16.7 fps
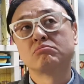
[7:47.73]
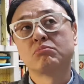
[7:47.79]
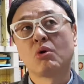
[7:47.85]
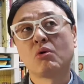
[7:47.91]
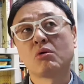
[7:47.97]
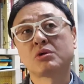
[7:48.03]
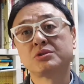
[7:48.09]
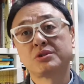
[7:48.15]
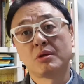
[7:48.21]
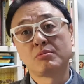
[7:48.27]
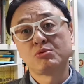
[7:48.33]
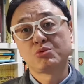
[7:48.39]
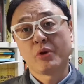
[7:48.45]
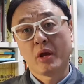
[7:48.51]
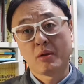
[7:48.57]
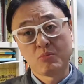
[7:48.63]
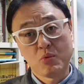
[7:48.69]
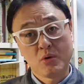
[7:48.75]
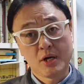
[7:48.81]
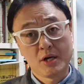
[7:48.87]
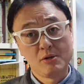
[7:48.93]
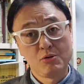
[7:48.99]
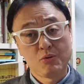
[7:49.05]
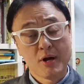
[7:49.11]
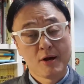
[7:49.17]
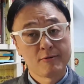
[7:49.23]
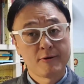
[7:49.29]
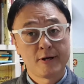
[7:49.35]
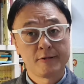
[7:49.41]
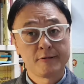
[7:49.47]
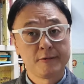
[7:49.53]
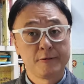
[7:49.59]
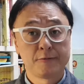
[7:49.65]
뭐 그 사람들도 행복하려고 한 거
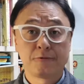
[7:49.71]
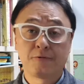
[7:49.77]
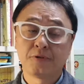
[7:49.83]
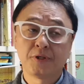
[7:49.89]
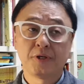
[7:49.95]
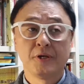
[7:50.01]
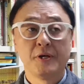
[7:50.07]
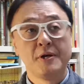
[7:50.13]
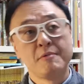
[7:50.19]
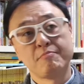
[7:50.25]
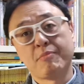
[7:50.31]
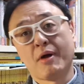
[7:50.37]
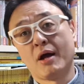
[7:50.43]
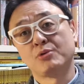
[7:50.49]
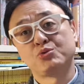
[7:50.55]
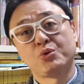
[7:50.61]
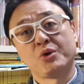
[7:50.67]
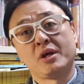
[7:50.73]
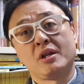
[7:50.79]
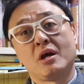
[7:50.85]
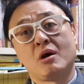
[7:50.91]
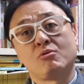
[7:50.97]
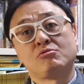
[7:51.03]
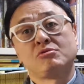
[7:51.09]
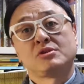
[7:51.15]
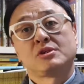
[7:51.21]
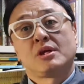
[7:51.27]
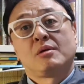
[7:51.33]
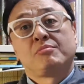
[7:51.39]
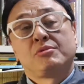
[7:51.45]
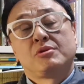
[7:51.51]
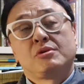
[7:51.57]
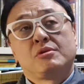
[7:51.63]
아니에요. 특히 방송에 나오는
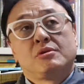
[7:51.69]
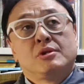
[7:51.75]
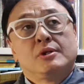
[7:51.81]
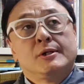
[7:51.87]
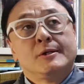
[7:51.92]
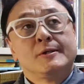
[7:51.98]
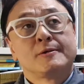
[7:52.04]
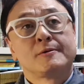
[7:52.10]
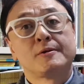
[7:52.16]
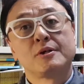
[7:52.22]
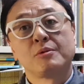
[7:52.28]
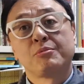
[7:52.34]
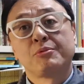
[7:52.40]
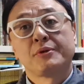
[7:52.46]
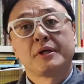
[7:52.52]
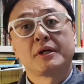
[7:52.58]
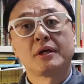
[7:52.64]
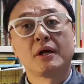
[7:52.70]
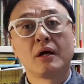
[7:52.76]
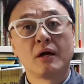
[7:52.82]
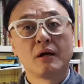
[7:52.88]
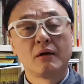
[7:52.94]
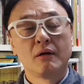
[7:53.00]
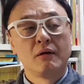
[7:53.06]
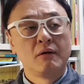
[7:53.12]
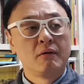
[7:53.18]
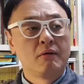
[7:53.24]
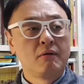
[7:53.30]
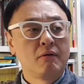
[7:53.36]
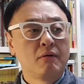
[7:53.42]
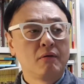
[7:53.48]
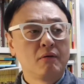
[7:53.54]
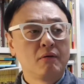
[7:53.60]
사람들. 그러다 보니까
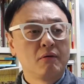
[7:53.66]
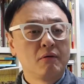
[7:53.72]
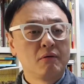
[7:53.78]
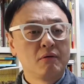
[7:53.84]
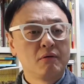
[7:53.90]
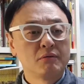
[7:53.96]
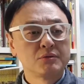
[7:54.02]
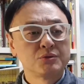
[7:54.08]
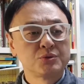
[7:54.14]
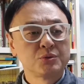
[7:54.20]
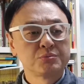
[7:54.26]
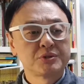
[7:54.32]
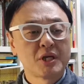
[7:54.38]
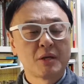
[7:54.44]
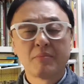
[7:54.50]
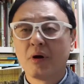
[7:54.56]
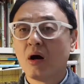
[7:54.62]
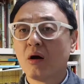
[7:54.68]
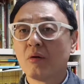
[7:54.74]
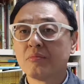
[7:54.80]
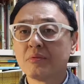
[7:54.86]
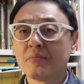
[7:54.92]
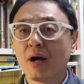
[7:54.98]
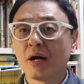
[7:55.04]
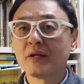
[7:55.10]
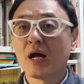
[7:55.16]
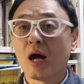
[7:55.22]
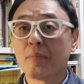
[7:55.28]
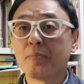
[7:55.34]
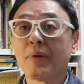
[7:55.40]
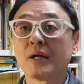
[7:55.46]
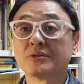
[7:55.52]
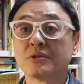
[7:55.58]
어, 좀 제 마음이 많이
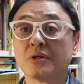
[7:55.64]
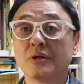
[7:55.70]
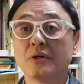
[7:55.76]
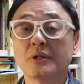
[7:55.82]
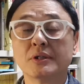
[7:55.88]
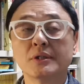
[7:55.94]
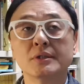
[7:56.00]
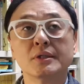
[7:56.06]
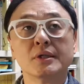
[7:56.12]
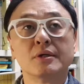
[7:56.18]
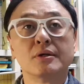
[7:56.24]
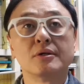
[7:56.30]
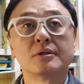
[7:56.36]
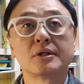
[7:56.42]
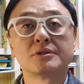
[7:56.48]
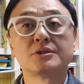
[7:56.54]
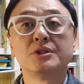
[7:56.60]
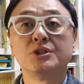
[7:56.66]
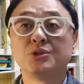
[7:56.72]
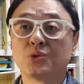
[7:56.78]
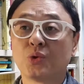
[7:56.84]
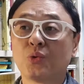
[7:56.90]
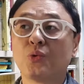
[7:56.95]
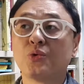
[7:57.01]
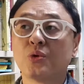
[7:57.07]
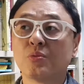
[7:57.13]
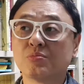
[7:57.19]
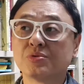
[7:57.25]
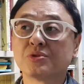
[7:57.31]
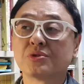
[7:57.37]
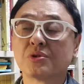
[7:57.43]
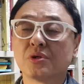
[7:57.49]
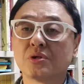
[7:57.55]
아파서, 어, 그래서
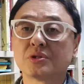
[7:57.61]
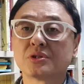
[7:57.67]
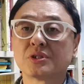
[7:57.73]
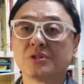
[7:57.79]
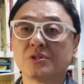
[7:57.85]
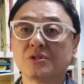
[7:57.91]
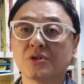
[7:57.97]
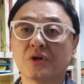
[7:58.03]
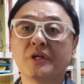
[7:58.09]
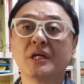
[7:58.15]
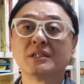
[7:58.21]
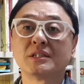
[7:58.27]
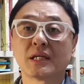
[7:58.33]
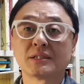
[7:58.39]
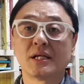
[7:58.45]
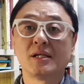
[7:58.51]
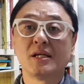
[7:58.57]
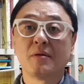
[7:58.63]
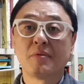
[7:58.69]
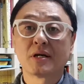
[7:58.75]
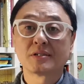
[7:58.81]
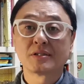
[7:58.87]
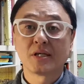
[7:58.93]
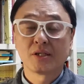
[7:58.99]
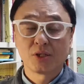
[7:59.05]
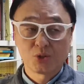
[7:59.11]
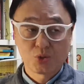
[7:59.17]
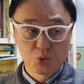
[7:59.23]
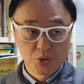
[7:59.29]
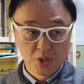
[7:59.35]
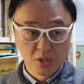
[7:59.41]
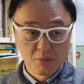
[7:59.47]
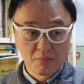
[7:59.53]
2005년부터 연예인 자살 예방센터 소장을